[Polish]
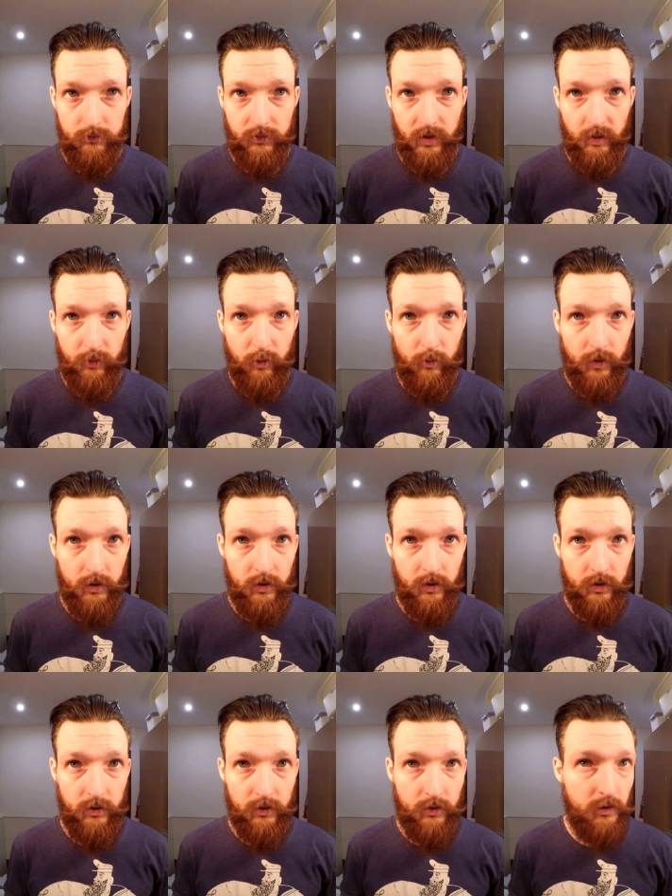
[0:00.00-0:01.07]
ta
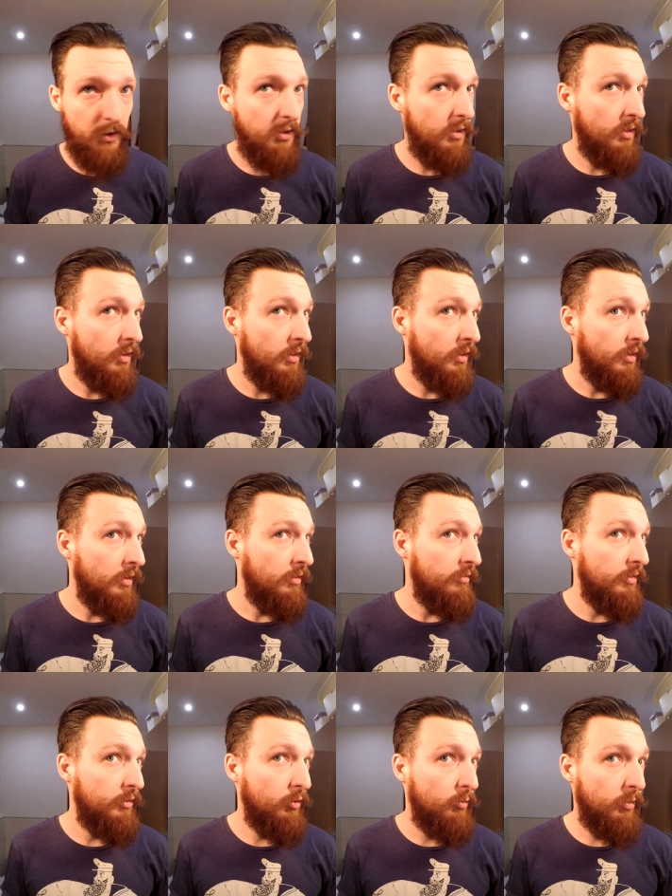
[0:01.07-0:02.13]
pomada
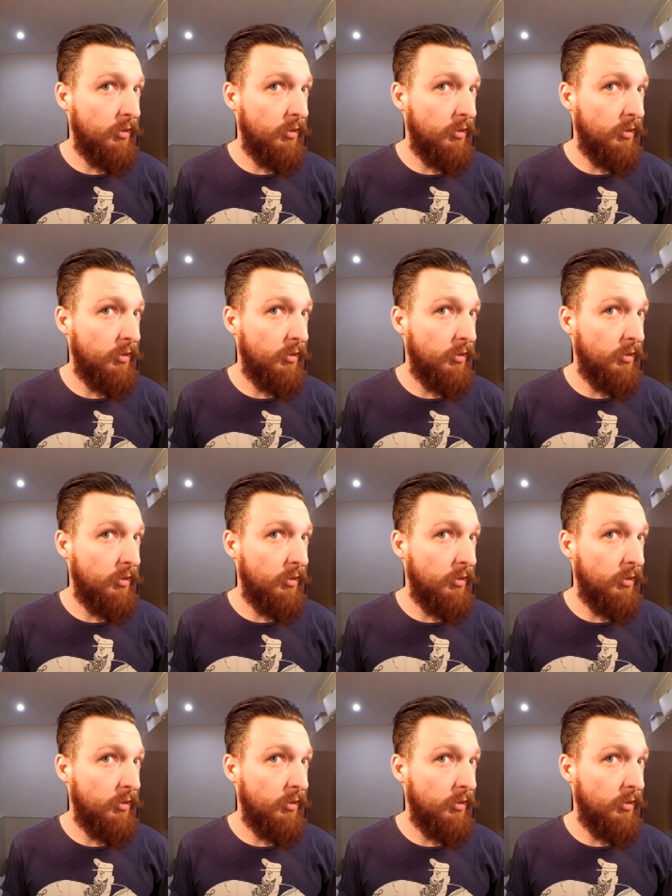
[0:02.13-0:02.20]
według